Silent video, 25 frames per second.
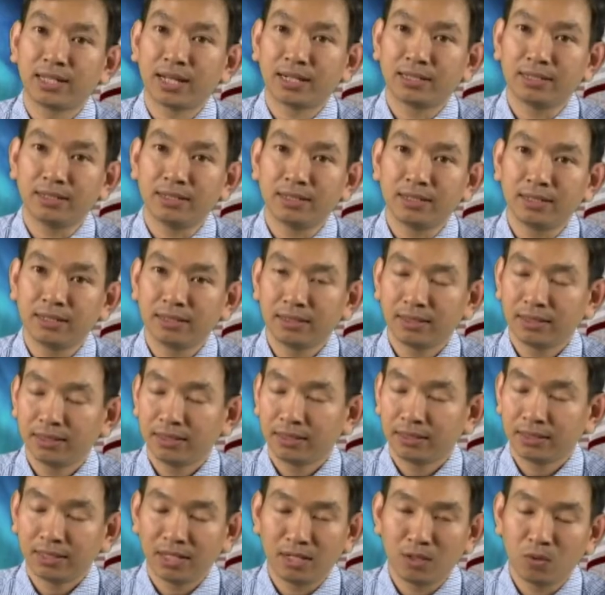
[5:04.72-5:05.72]
chăng nữa
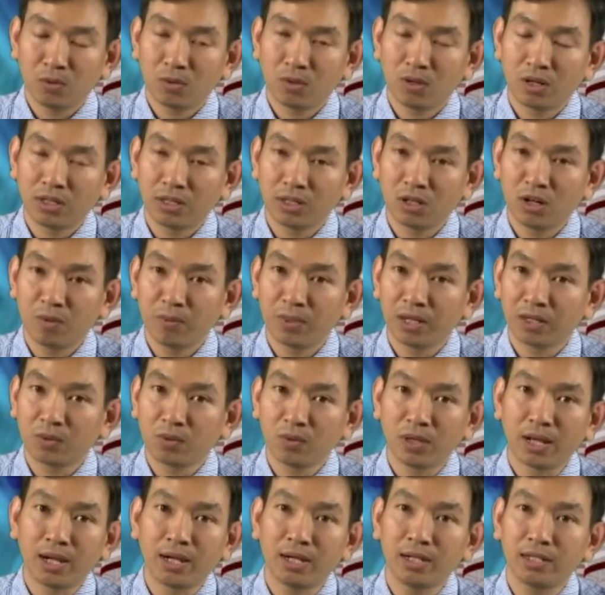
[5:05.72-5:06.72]
thì lúc đó thì khớp
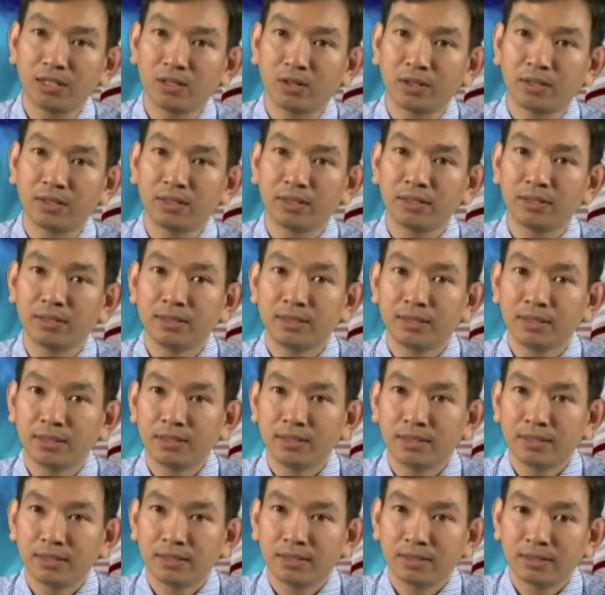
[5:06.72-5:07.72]
đã hư rồi.
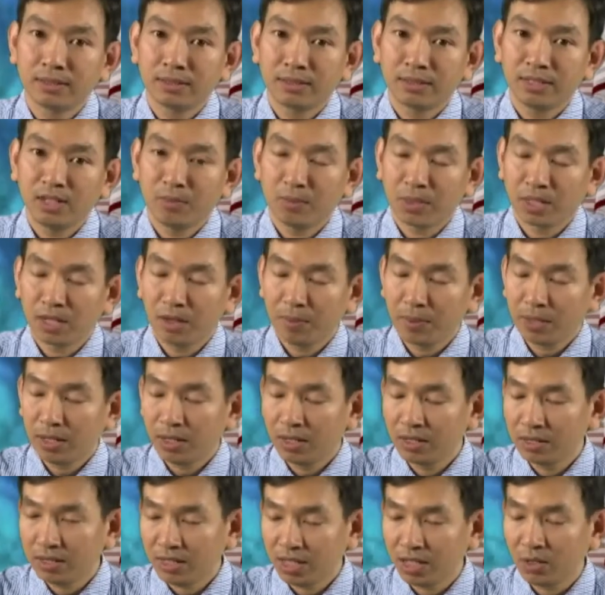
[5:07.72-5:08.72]
Nếu mà khớp đã
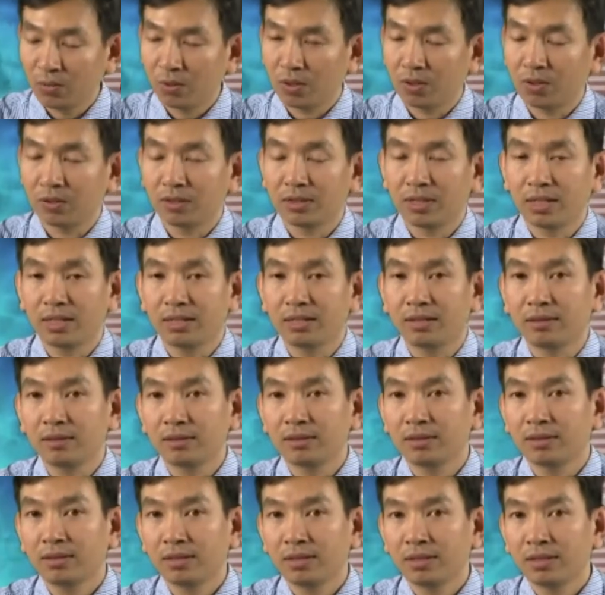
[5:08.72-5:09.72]
hư nhiều rồi thì
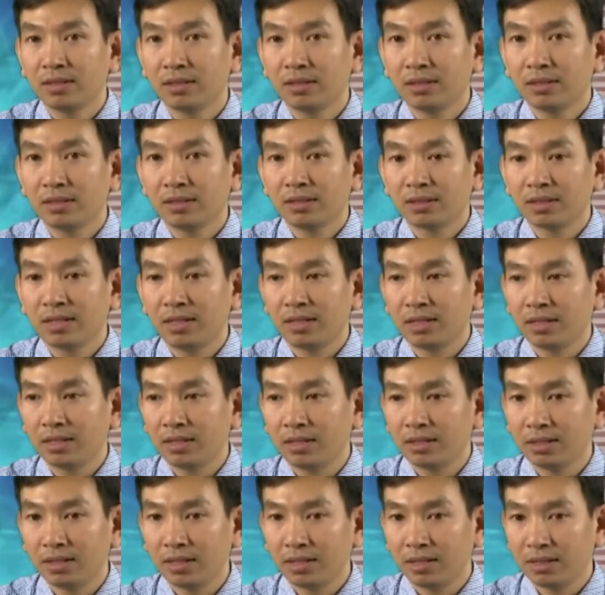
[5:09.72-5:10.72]

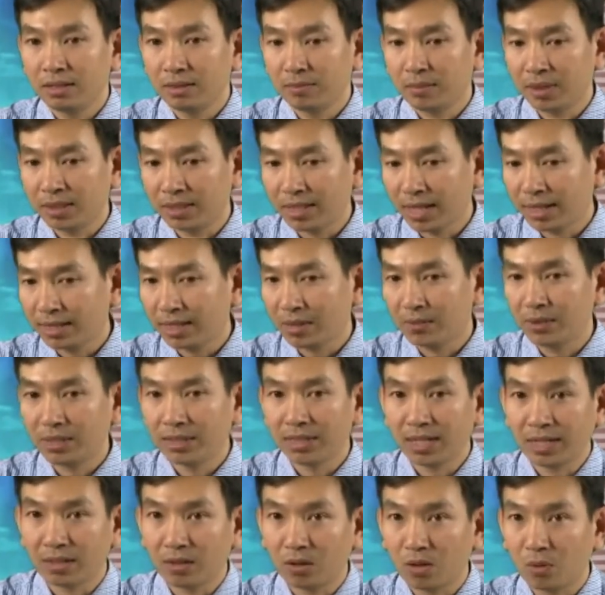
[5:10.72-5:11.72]
thì mình tái tạo dây
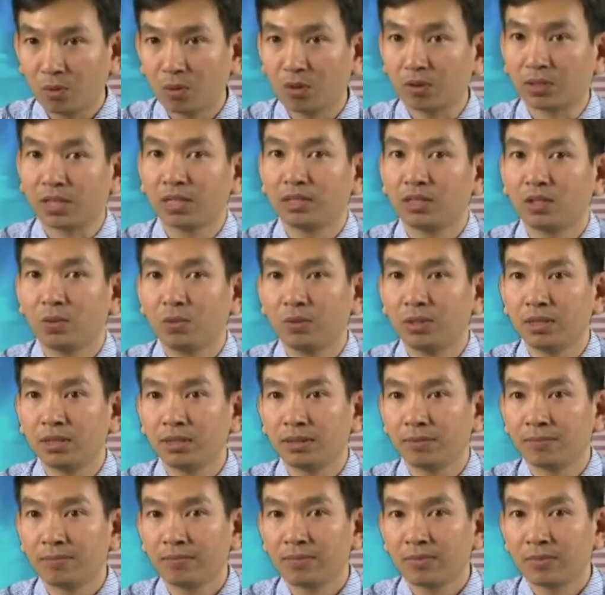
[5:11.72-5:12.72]
chằng nó không còn tác dụng nữa,
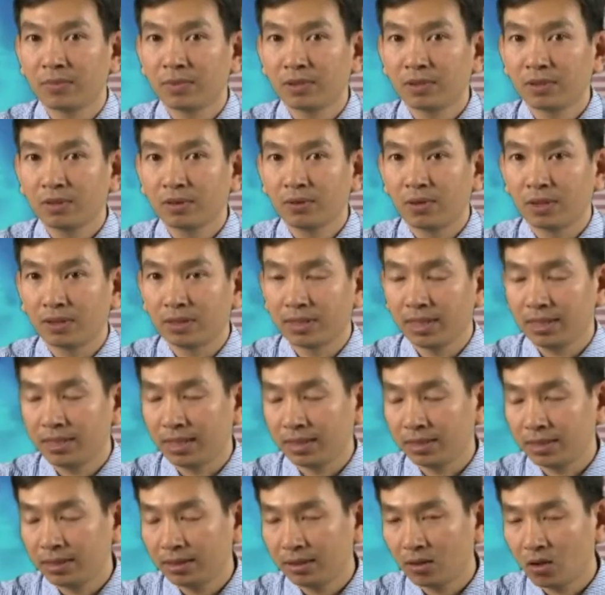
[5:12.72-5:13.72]
và nó sẽ
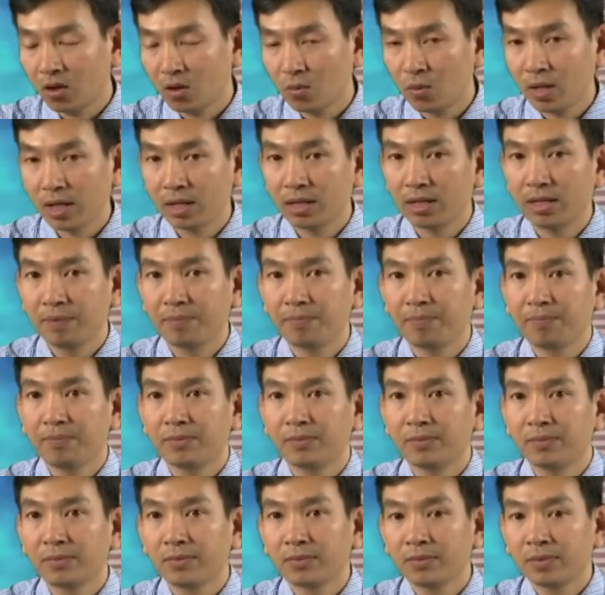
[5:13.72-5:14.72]
dẫn đến thoái hóa khớp.
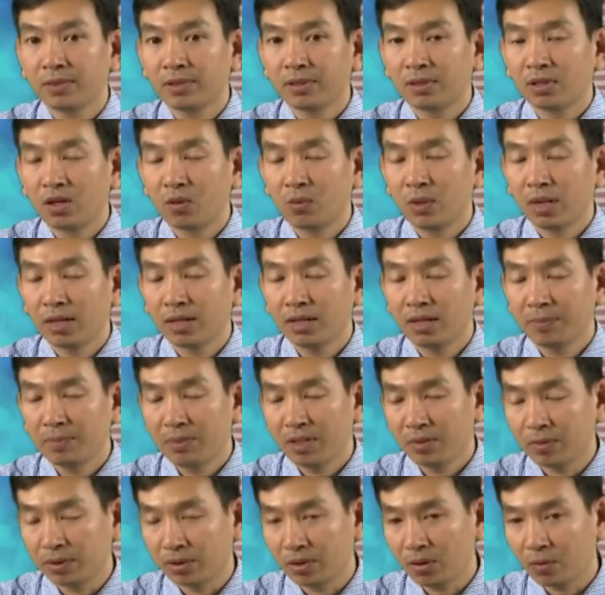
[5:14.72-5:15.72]
Thoái hóa khớp,
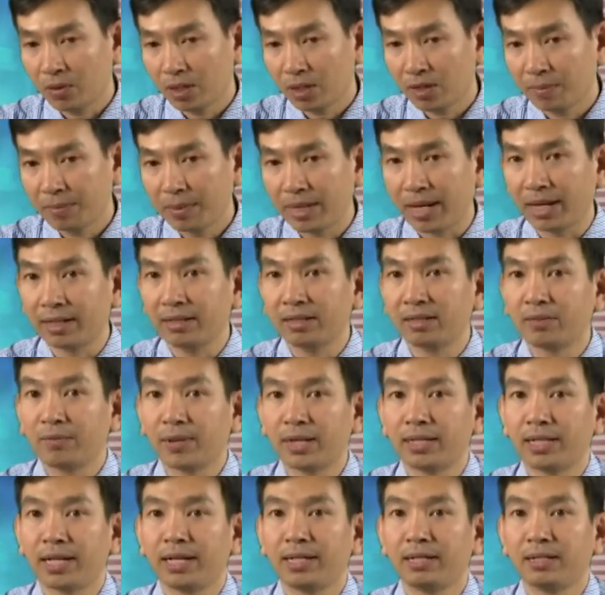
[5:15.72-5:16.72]
nếu mà thoái hóa khớp nặng nó
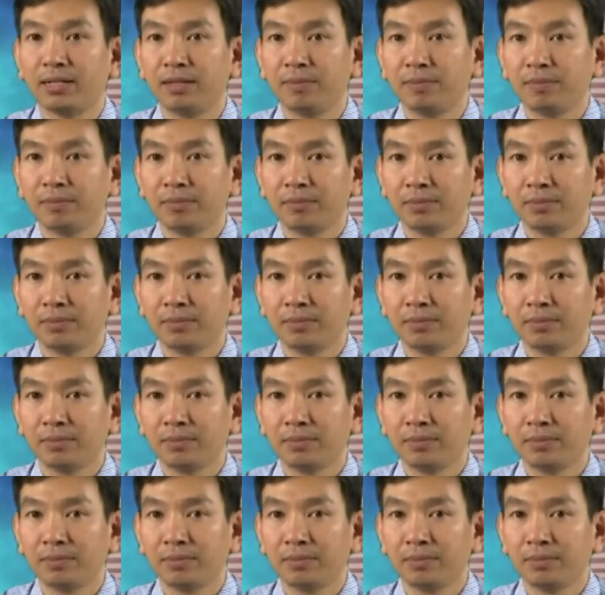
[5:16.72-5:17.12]
phải thay khớp,